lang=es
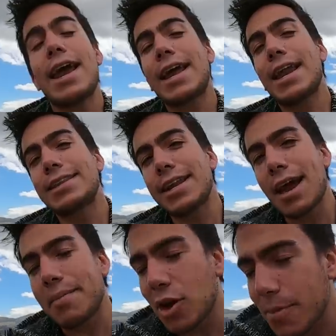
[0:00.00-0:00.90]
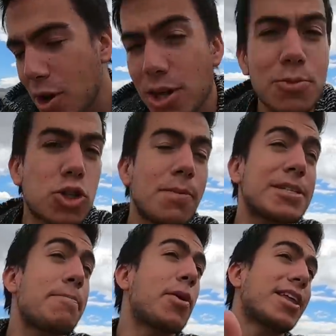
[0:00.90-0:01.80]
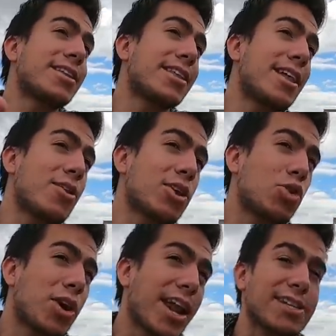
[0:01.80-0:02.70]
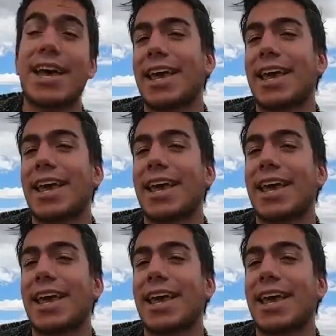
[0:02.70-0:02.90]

La gelatina, amigo mío, es mucho más importante de lo que tú crees.